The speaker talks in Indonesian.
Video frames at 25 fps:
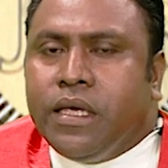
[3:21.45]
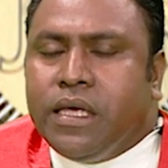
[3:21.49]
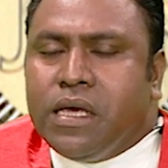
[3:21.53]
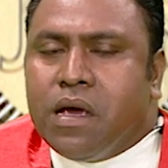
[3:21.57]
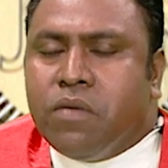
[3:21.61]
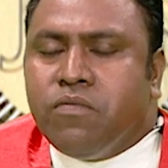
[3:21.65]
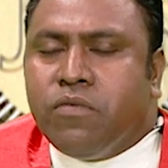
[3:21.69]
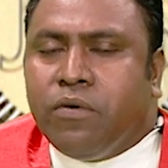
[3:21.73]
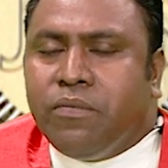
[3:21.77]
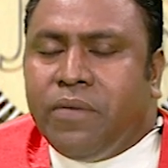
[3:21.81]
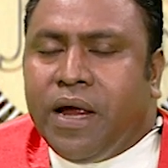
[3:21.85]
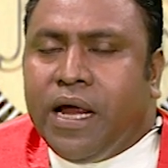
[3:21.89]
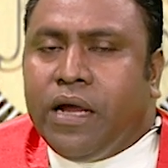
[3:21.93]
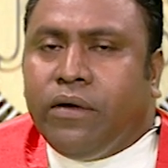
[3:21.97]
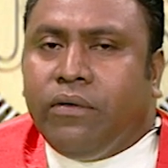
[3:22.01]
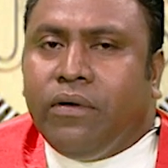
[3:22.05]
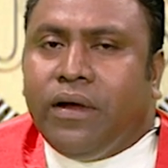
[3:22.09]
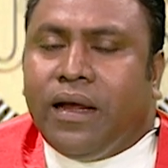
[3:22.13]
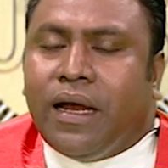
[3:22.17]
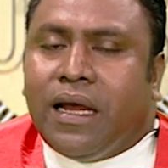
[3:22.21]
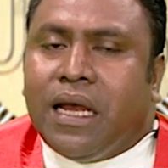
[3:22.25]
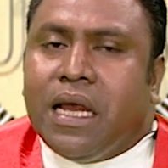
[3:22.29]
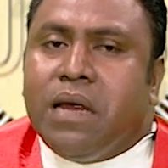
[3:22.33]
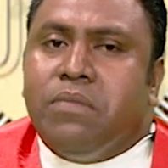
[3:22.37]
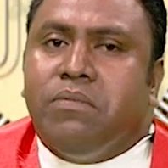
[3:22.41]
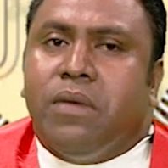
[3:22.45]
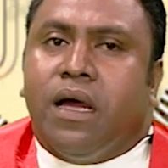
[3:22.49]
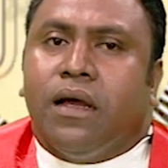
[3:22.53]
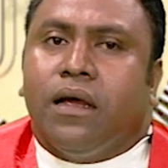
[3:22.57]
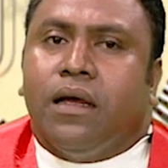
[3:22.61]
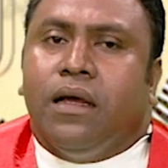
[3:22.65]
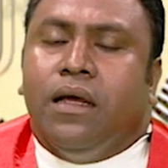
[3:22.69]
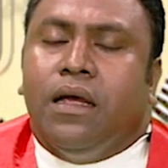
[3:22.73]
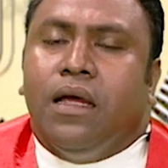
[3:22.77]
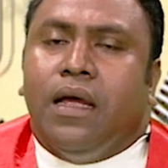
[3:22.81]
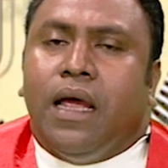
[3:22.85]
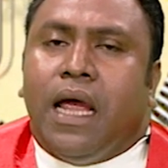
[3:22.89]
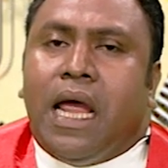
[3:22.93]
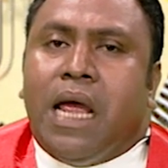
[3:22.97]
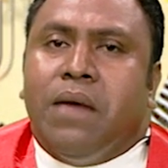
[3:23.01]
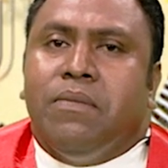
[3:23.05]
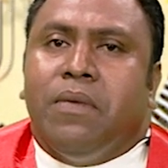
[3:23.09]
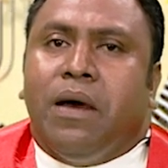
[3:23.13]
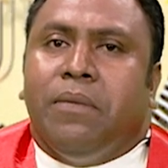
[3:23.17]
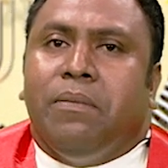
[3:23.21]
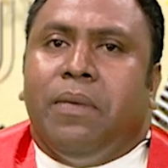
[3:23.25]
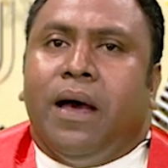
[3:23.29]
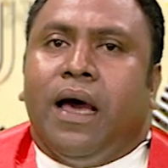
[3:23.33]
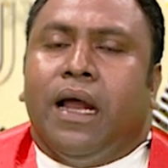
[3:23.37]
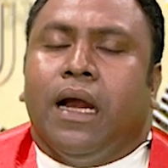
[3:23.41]
momentu o emak nemak ema
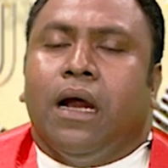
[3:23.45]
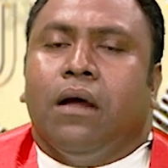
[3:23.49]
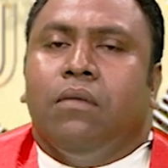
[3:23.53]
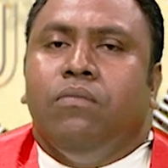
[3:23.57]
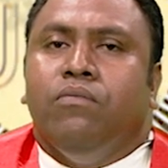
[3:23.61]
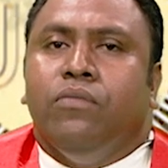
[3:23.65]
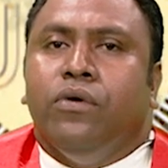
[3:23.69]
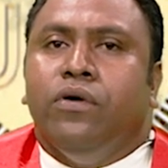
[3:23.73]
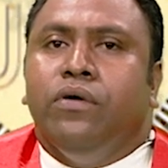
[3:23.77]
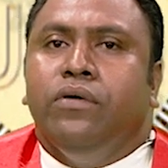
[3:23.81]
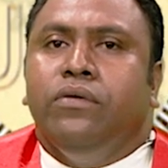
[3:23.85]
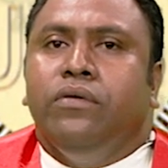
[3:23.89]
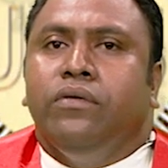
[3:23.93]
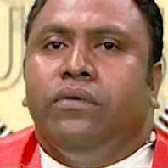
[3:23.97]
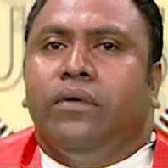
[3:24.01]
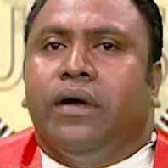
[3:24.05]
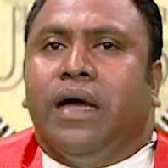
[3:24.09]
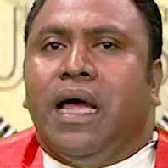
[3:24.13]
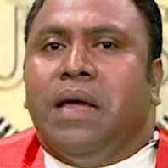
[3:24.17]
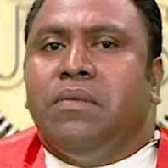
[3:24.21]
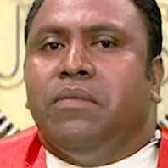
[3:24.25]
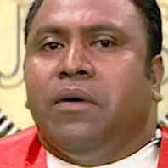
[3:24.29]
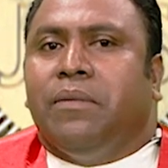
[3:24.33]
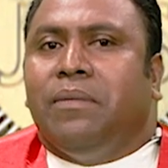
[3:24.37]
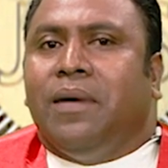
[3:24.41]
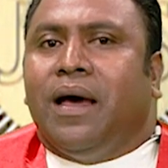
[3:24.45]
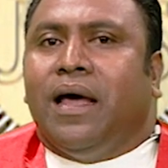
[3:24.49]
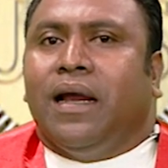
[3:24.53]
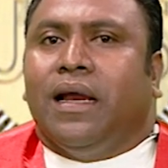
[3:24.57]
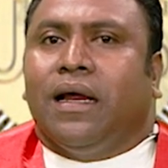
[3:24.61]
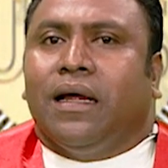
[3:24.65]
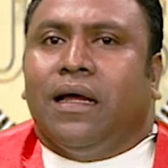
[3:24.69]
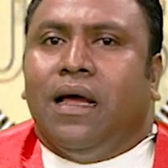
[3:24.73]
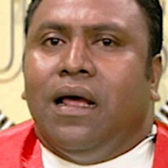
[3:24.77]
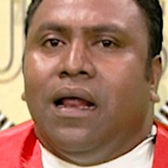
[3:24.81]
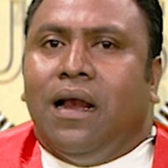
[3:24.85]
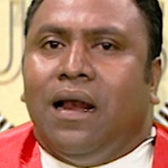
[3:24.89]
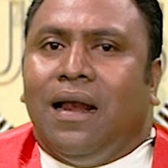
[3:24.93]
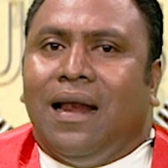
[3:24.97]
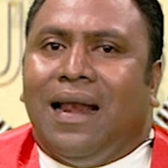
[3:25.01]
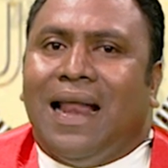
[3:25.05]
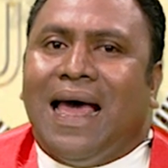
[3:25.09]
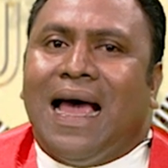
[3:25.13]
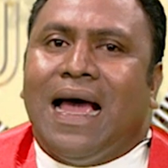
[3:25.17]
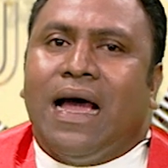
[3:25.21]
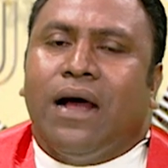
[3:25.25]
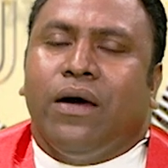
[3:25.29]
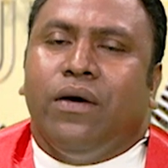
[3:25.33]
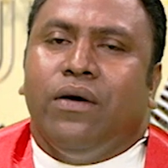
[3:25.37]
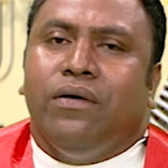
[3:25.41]
barak monu ka ema barak
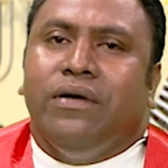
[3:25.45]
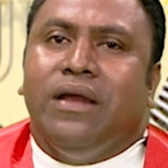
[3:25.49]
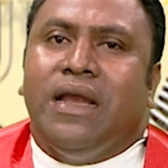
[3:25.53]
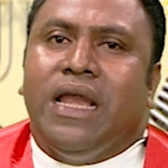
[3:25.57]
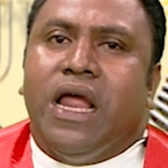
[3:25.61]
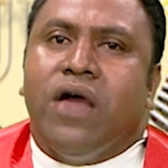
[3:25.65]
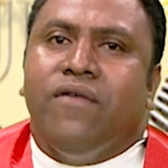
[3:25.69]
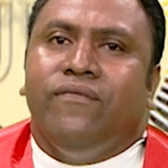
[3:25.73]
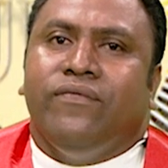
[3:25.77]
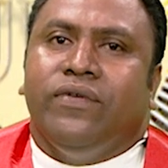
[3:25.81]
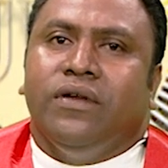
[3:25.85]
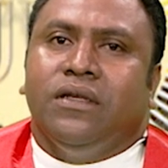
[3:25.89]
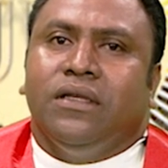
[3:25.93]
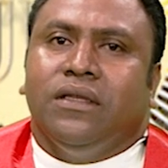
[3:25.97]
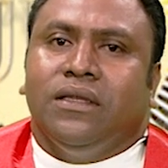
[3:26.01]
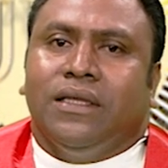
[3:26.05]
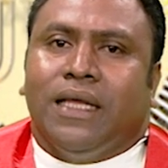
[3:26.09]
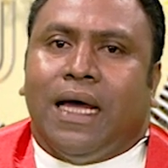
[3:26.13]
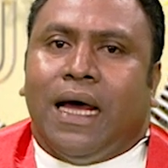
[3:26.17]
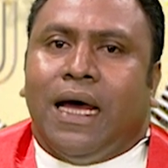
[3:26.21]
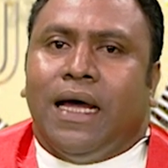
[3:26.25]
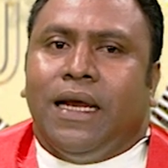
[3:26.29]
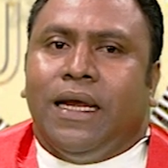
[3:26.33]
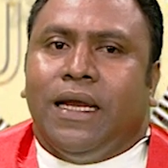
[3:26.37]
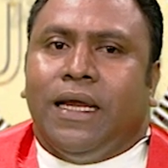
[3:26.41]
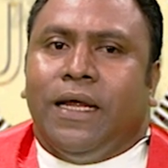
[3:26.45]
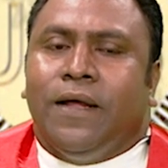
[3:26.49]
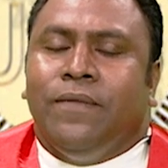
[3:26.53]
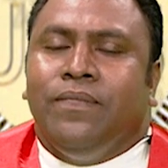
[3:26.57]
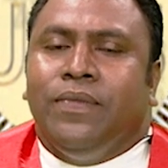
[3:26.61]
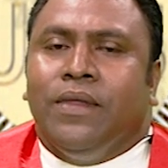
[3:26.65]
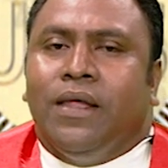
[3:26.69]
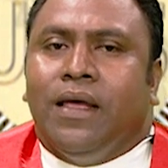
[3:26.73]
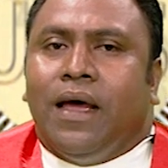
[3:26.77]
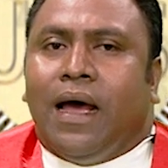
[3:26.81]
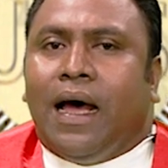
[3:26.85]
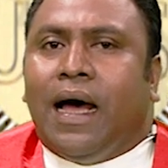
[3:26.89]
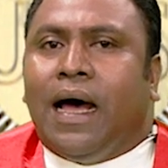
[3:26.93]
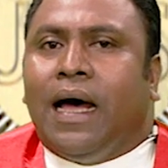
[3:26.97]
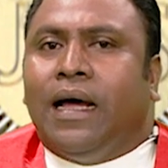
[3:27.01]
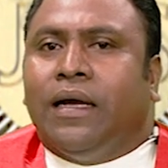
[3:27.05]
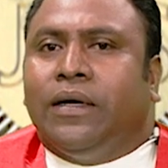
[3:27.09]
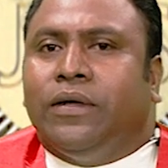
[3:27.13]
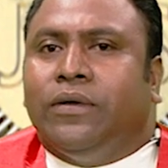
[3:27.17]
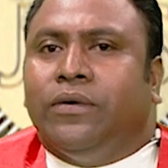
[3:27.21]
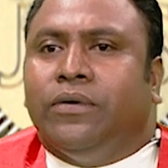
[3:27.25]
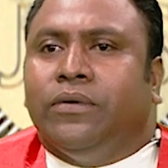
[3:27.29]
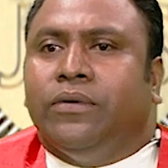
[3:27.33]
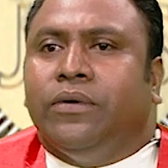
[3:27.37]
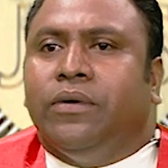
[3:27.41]
lakon com minha vontade,
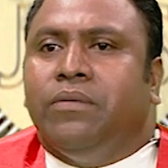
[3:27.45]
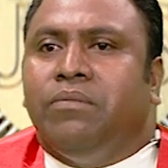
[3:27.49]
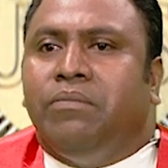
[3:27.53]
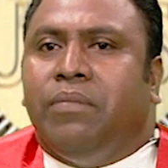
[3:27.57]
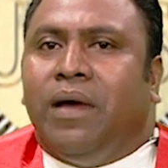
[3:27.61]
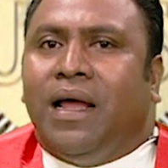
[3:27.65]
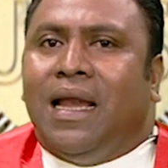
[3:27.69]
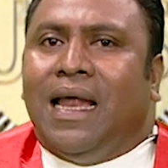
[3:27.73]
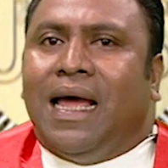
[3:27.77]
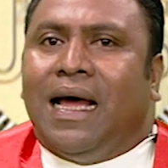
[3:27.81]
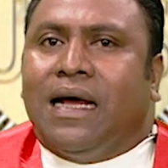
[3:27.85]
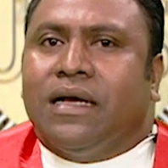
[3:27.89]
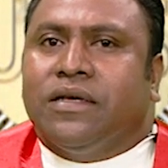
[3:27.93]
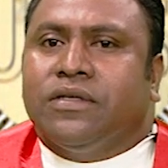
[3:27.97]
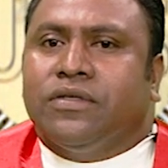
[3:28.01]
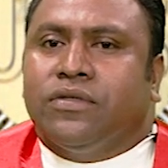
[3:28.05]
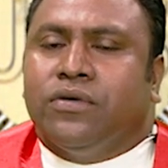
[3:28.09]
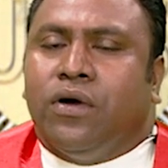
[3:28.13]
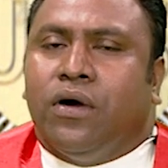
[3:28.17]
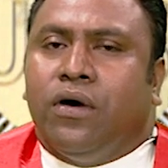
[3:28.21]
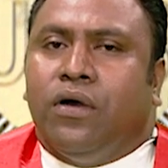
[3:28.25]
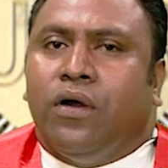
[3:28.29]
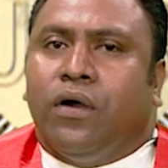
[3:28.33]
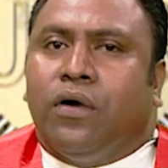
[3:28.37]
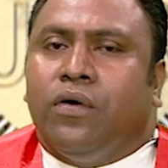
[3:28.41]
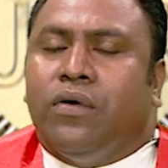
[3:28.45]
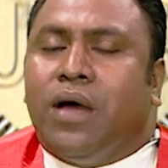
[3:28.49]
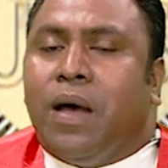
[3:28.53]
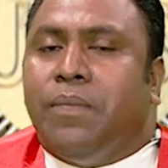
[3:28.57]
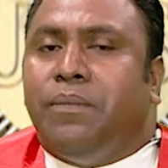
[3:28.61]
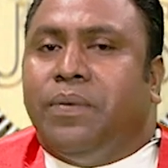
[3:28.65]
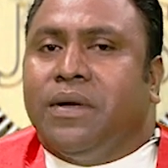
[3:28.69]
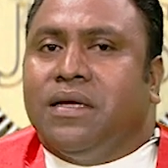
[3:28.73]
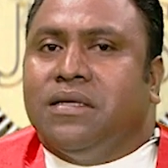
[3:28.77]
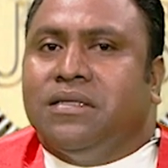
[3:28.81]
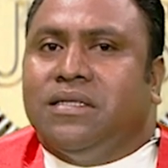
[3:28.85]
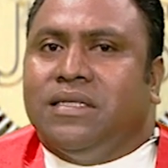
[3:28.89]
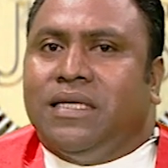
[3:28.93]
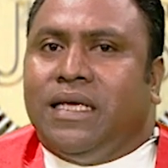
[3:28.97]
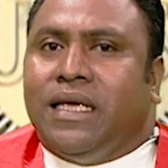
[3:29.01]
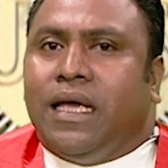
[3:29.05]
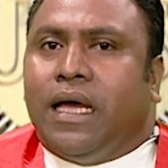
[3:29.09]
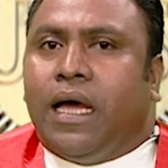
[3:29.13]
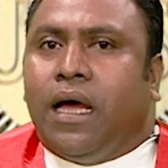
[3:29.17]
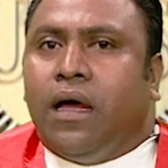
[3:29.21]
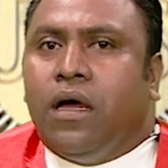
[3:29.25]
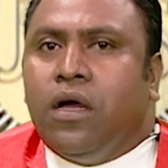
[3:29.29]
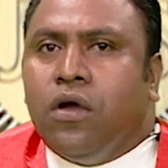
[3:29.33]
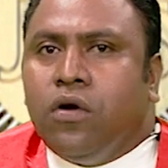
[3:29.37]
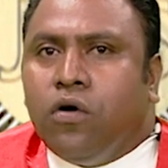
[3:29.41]
atu bele hak solok no
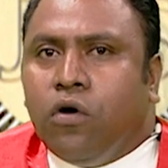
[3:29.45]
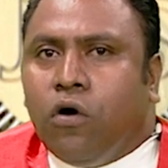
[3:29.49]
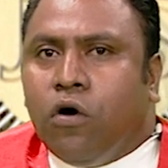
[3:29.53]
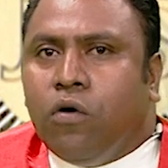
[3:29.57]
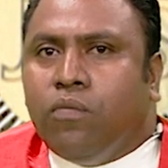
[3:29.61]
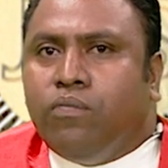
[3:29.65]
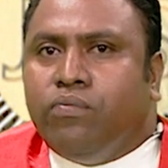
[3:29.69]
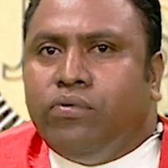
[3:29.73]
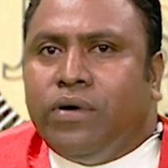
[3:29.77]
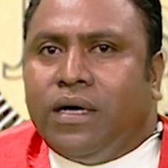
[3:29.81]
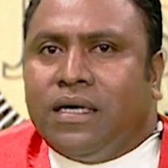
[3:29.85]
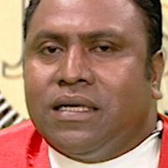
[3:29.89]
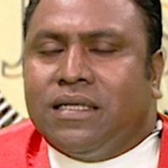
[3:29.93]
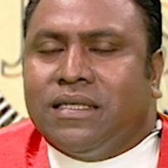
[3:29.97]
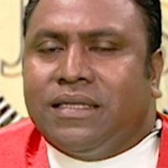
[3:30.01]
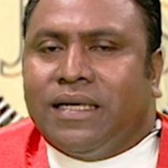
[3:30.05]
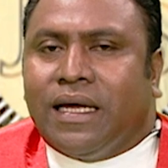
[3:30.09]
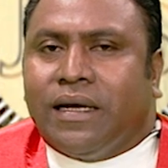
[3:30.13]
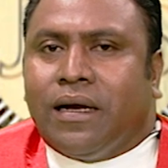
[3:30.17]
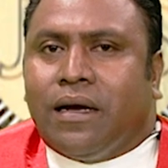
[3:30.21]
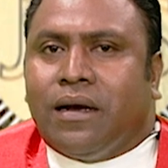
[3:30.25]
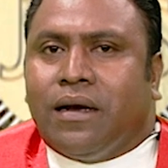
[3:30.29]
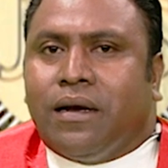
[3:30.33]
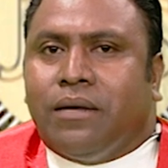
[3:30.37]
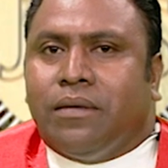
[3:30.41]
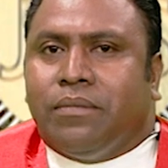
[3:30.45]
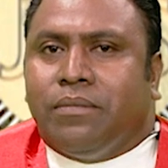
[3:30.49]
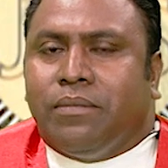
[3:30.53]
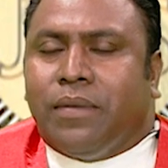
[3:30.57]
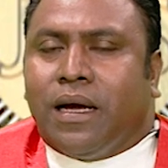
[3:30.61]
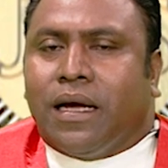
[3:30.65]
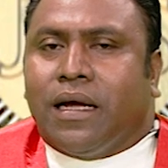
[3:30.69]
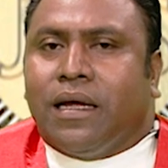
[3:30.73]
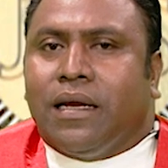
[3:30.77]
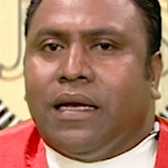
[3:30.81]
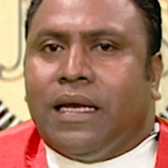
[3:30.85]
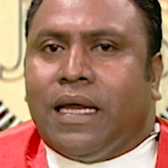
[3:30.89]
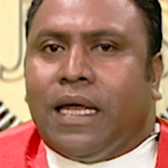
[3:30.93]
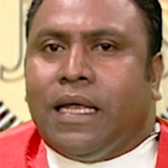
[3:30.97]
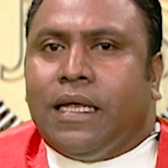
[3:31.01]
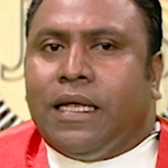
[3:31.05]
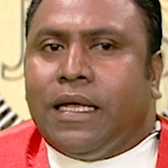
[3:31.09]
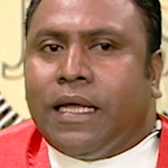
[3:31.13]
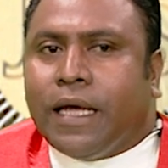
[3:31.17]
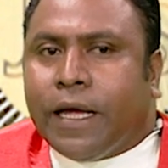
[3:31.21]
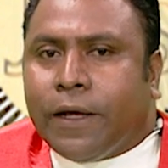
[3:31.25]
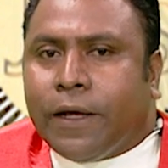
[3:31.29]
apresia o buat sera maknia iha.